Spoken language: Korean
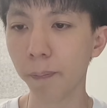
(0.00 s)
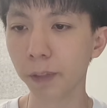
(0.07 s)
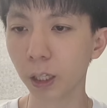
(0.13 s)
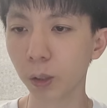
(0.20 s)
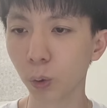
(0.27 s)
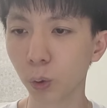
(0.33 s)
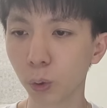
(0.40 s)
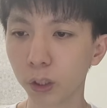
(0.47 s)

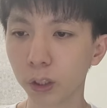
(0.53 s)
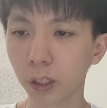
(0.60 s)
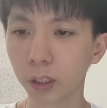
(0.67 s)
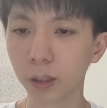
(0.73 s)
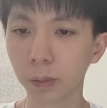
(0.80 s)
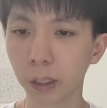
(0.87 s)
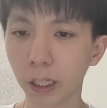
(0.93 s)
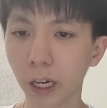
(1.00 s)
함께 놀고
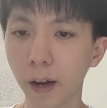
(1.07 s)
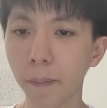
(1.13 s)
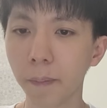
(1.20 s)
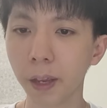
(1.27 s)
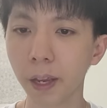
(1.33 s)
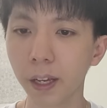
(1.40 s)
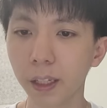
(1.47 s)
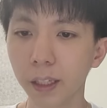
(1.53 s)
있었습니다.
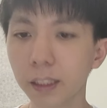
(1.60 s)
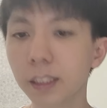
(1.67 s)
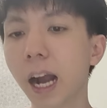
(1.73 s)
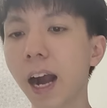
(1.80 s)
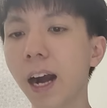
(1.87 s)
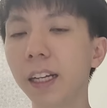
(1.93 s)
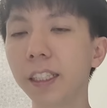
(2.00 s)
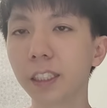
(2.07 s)
그
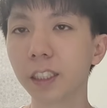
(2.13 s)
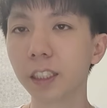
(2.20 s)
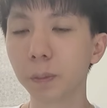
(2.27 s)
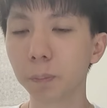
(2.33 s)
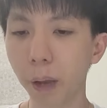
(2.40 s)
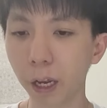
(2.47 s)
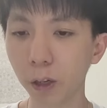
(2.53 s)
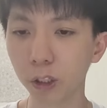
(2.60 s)

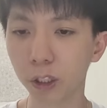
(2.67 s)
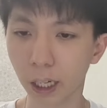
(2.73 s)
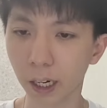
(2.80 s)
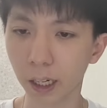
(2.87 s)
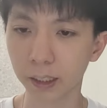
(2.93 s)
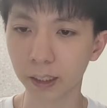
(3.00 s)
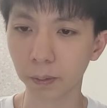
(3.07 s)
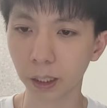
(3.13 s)
강아지는 매우
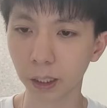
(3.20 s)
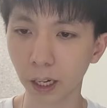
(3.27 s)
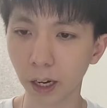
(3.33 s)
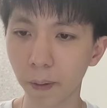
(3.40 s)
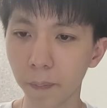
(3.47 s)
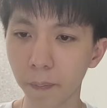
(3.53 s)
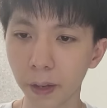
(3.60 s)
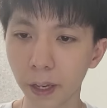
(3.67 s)

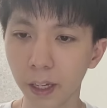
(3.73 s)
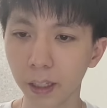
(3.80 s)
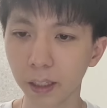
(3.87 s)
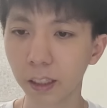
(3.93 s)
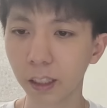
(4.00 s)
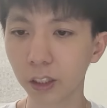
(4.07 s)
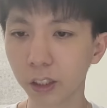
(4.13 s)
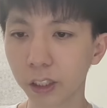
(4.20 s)
작았습니다.
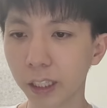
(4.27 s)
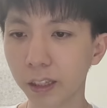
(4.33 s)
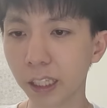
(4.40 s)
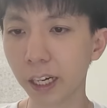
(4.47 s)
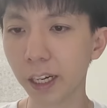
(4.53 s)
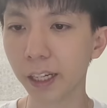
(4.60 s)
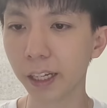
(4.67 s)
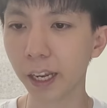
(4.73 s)
그래서 제
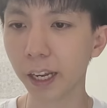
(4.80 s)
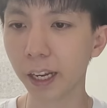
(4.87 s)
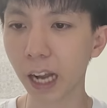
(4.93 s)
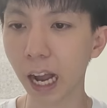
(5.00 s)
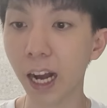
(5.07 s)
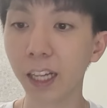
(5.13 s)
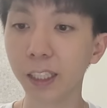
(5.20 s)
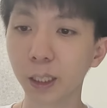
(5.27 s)
딸에게
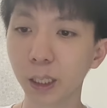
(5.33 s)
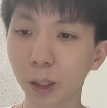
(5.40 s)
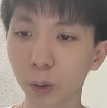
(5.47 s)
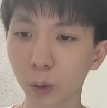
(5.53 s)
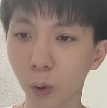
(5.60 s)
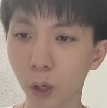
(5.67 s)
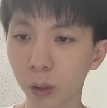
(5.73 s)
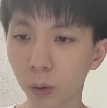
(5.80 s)

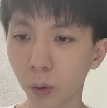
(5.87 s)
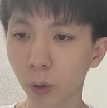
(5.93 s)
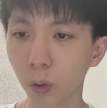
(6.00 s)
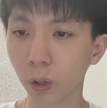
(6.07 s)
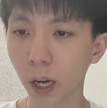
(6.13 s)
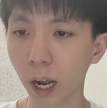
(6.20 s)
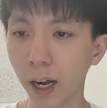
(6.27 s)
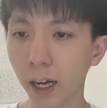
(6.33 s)
강아지랑
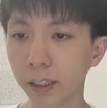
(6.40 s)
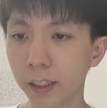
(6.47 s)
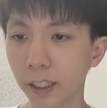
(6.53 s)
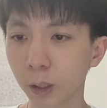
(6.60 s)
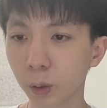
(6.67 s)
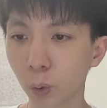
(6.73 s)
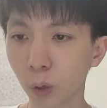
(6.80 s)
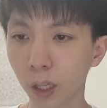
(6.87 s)
놀아도
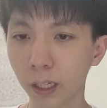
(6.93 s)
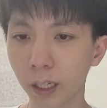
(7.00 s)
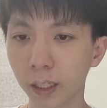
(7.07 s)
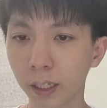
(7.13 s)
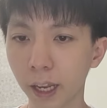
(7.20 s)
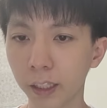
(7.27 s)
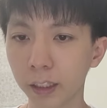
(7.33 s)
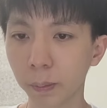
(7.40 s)
강아지가
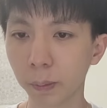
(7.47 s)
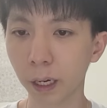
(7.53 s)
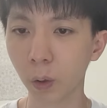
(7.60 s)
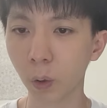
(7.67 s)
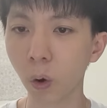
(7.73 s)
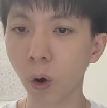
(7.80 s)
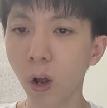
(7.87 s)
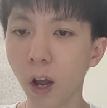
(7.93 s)
돌아다니게 하지
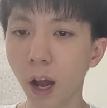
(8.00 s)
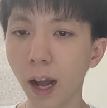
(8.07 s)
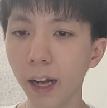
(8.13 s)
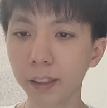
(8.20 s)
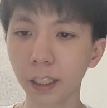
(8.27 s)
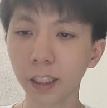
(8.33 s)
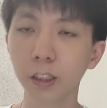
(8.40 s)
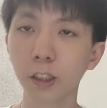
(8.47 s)
말고
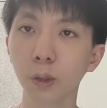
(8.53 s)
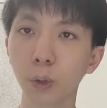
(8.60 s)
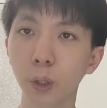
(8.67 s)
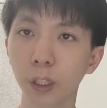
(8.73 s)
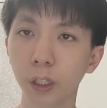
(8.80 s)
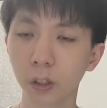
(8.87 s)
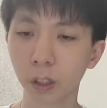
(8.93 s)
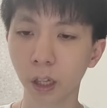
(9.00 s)
항상 들고
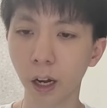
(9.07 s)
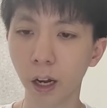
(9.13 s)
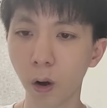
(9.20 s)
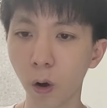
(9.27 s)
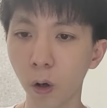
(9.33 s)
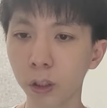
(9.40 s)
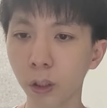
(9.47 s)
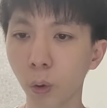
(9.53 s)
있거나
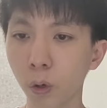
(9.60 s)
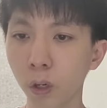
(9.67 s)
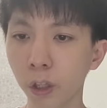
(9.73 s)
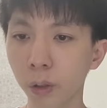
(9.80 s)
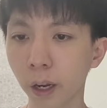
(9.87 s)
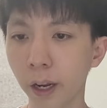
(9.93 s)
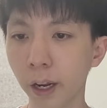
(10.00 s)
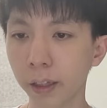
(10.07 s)
어디
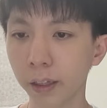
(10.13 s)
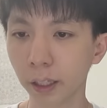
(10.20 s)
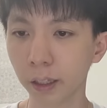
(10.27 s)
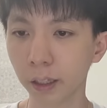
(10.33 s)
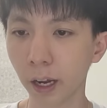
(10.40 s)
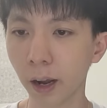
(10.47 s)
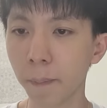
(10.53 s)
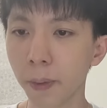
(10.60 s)
올려놔야
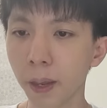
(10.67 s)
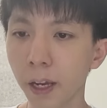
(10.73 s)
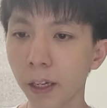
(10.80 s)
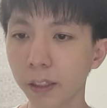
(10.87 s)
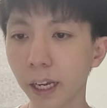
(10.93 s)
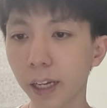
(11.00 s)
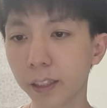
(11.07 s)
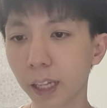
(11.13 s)
한단다.
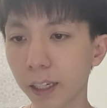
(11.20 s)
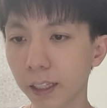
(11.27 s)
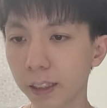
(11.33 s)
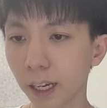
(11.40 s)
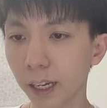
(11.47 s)
내 다리